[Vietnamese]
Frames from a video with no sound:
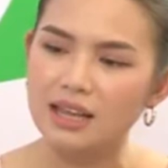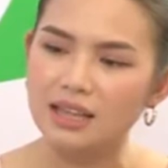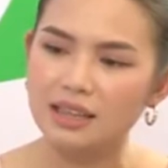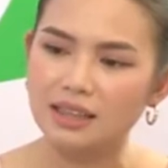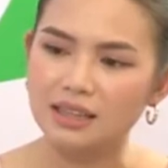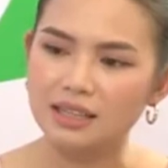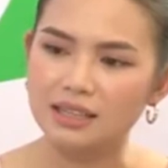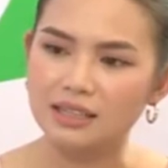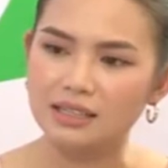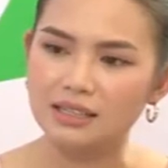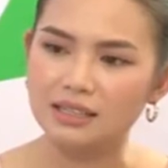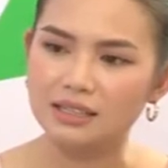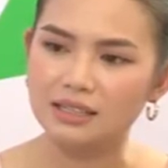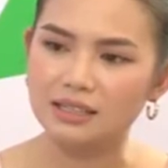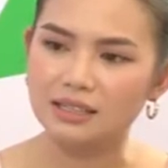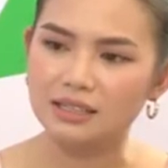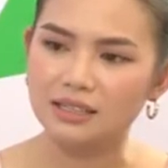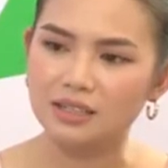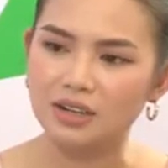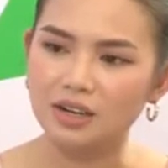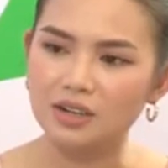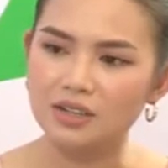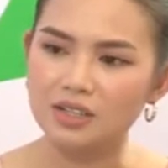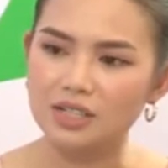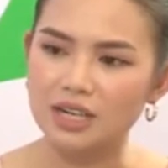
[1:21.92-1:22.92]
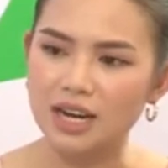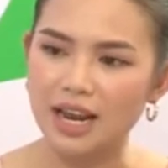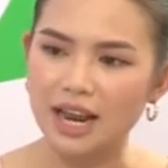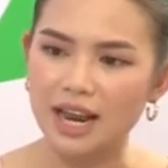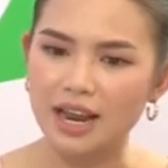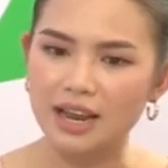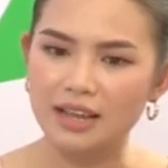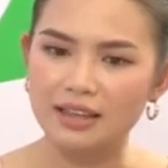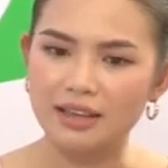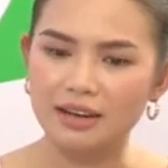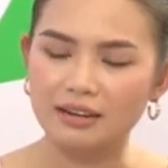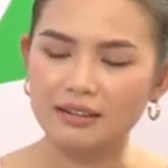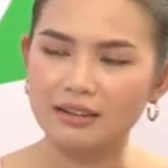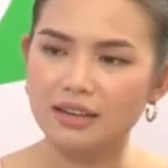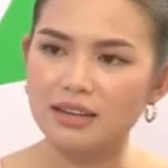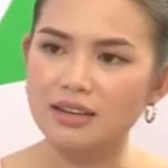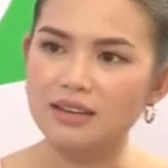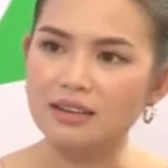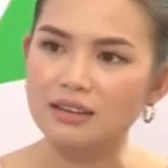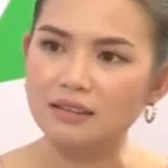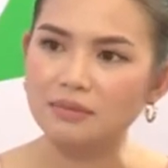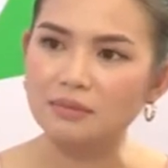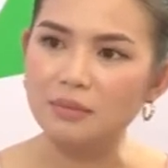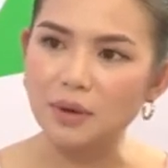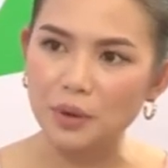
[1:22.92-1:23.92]
thì nó sẽ dẫn đến
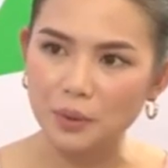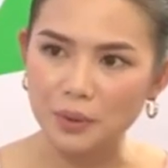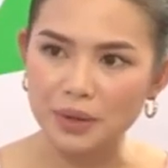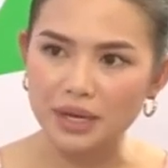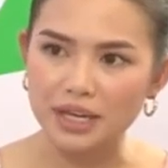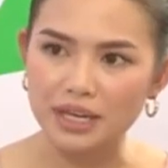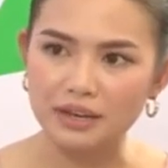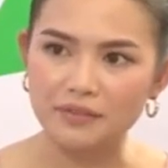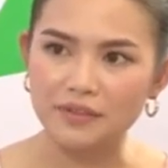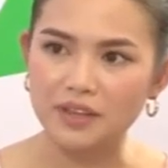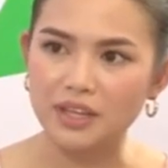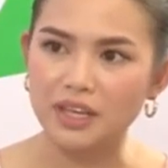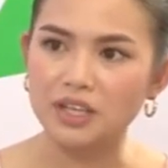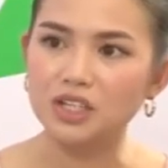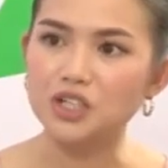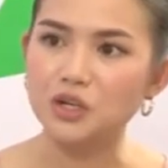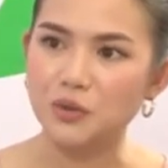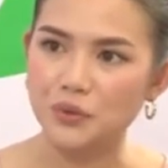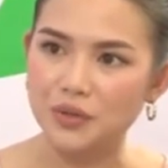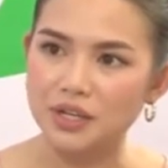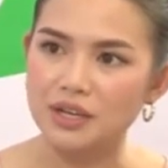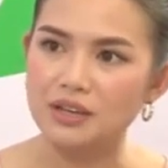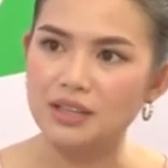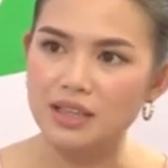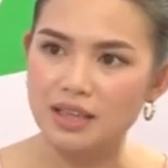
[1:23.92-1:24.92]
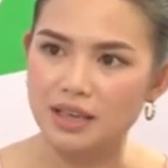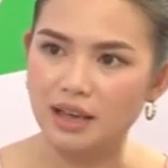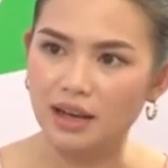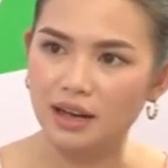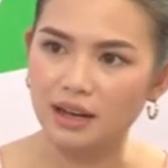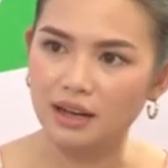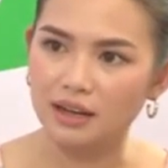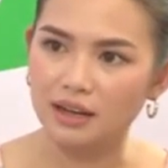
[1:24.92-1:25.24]
những biểu hiện và những triệu chứng gì ạ